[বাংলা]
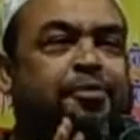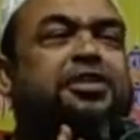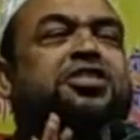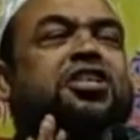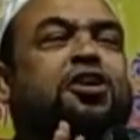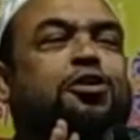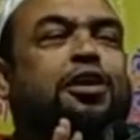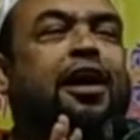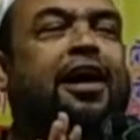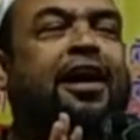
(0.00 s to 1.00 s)
মিষ্টি
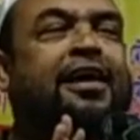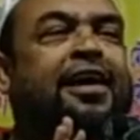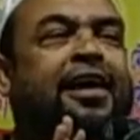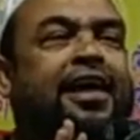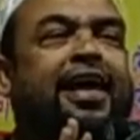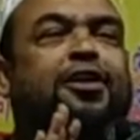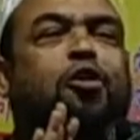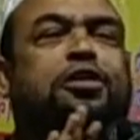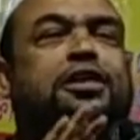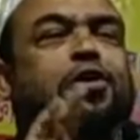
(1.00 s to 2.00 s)
কথা এই
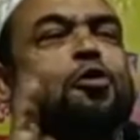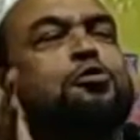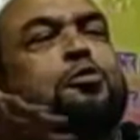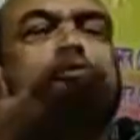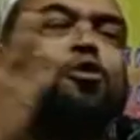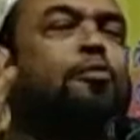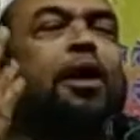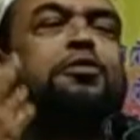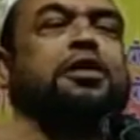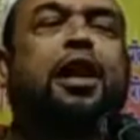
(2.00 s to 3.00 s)
কথাতে লোক তো
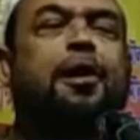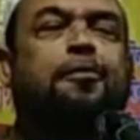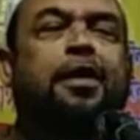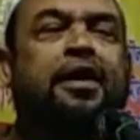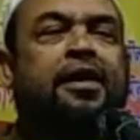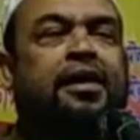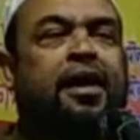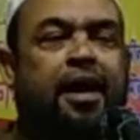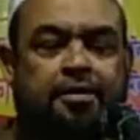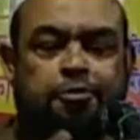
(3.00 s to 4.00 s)
মুসলমান হতে লাগবে
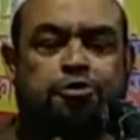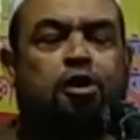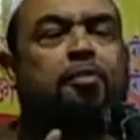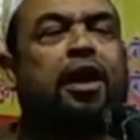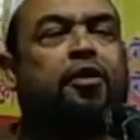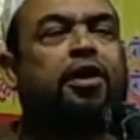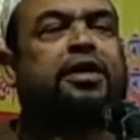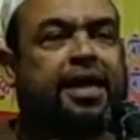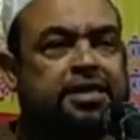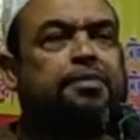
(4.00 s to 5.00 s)
আরে মুসলমান হওয়া
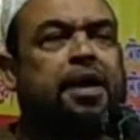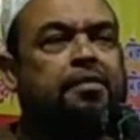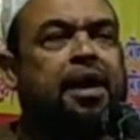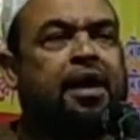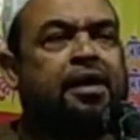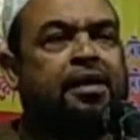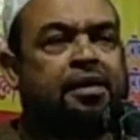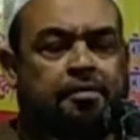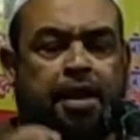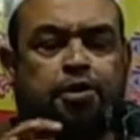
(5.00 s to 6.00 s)
ঠেকাতে পারবা
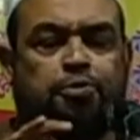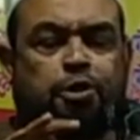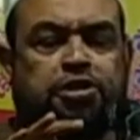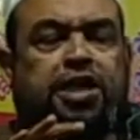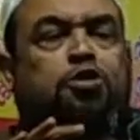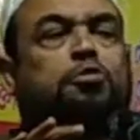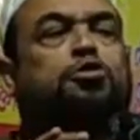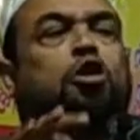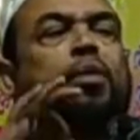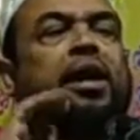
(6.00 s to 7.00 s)
ভারতবর্ষে এত
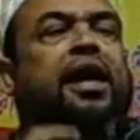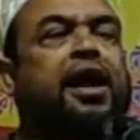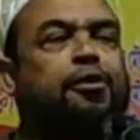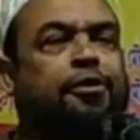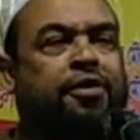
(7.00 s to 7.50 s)
মুসলমান কেন